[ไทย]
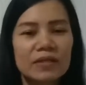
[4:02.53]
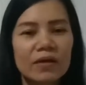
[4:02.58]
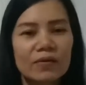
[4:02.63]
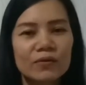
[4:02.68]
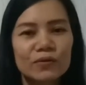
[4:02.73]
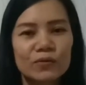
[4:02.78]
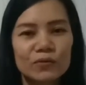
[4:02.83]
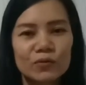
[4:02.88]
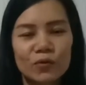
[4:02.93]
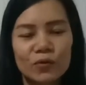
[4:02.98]
ช่อ
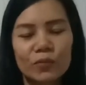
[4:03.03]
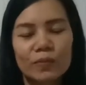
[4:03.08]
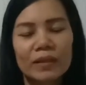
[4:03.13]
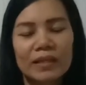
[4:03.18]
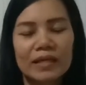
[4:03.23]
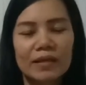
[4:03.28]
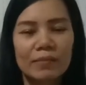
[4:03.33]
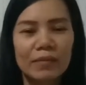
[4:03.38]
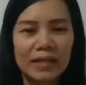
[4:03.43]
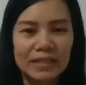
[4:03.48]
ง YouTube
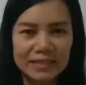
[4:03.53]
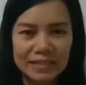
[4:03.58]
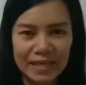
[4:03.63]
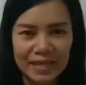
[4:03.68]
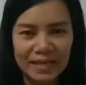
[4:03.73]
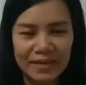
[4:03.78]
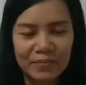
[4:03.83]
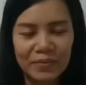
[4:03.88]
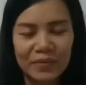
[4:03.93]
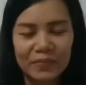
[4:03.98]
เป็นกำลังใจ
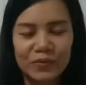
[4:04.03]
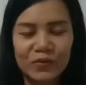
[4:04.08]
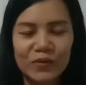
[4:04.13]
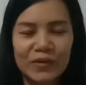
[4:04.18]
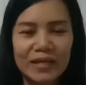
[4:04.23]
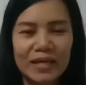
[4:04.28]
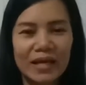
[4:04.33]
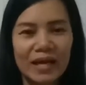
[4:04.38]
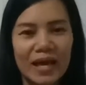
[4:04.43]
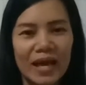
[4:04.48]
ให้หนังด้
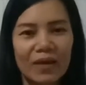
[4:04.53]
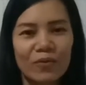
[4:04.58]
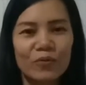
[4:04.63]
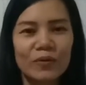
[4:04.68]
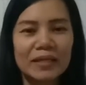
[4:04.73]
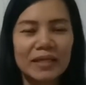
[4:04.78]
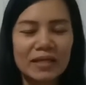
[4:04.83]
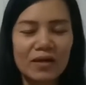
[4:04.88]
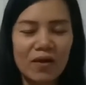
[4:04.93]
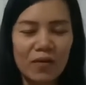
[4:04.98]
วยนะคะ
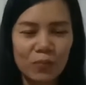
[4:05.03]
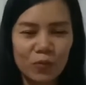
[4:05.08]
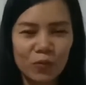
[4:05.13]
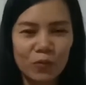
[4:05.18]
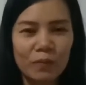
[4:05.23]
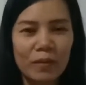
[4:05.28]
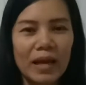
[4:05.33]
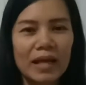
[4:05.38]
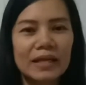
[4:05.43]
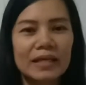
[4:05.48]
วันนี้ขอบ
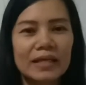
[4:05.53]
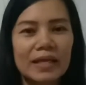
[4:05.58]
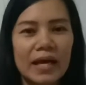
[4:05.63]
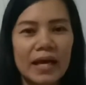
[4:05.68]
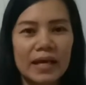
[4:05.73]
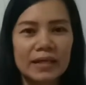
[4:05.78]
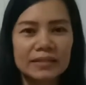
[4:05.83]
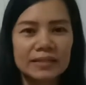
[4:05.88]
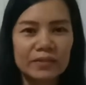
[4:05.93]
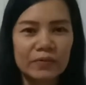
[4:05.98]
คุณมากเลย
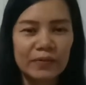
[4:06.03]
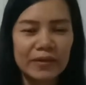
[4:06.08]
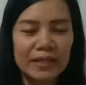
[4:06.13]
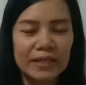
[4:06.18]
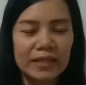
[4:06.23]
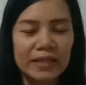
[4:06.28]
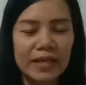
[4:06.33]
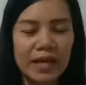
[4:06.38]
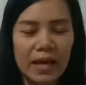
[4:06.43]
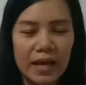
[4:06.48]
ค่ะ สวัส
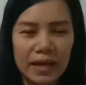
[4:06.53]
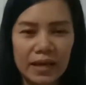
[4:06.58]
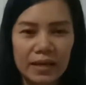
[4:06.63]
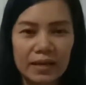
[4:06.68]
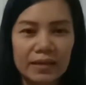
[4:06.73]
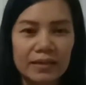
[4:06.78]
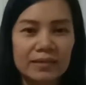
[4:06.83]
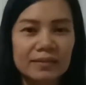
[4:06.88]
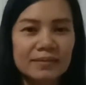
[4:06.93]
ดีค่ะ